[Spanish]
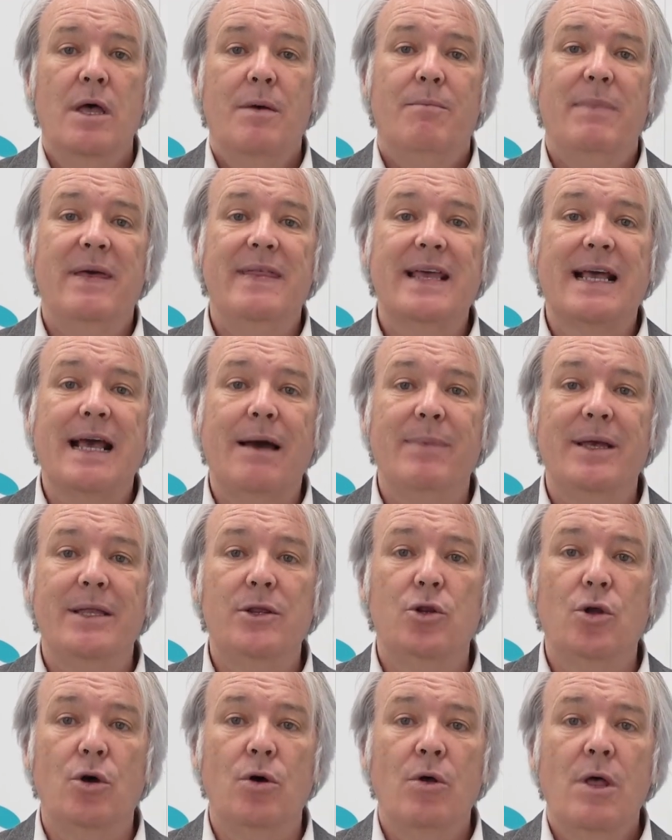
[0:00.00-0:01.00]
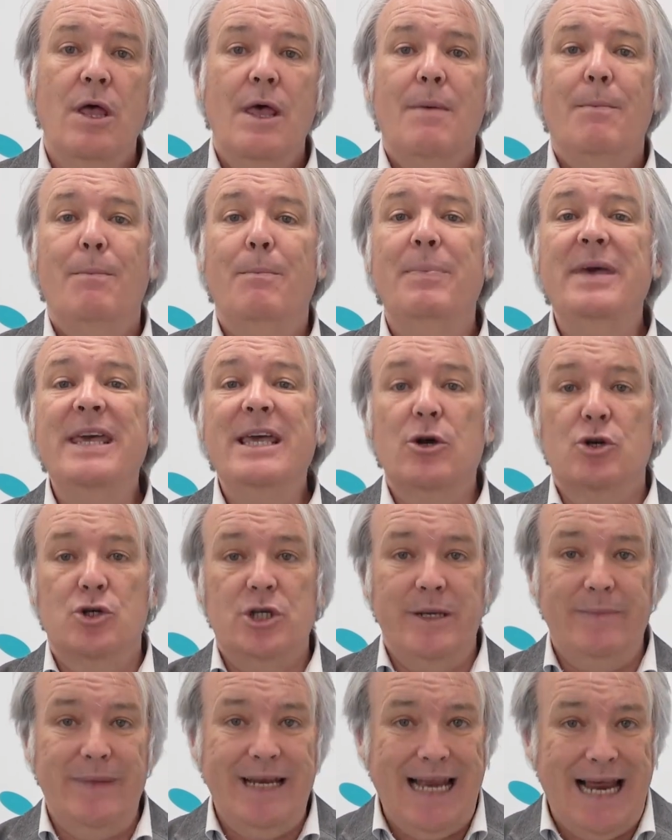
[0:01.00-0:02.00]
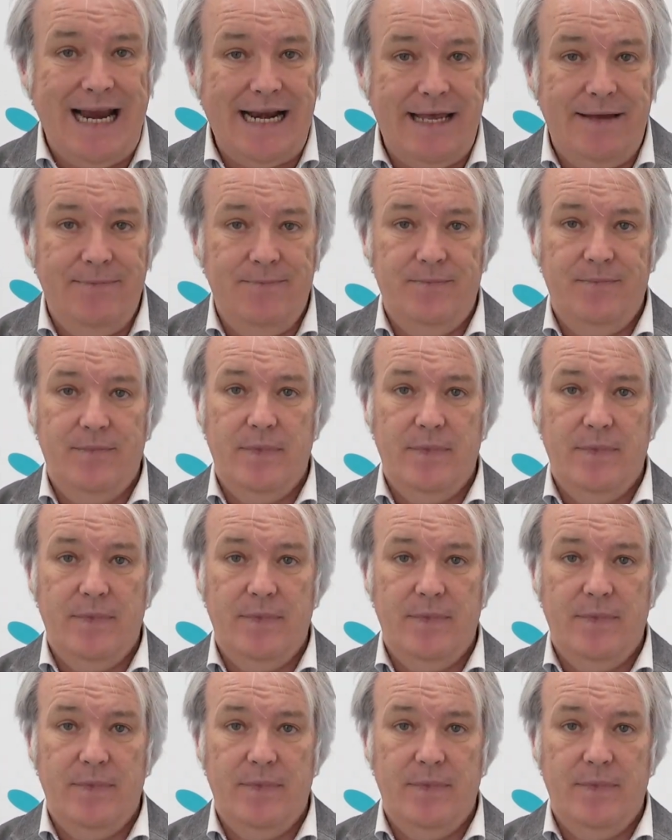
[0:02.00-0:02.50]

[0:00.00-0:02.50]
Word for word: medicamentos biosimilares.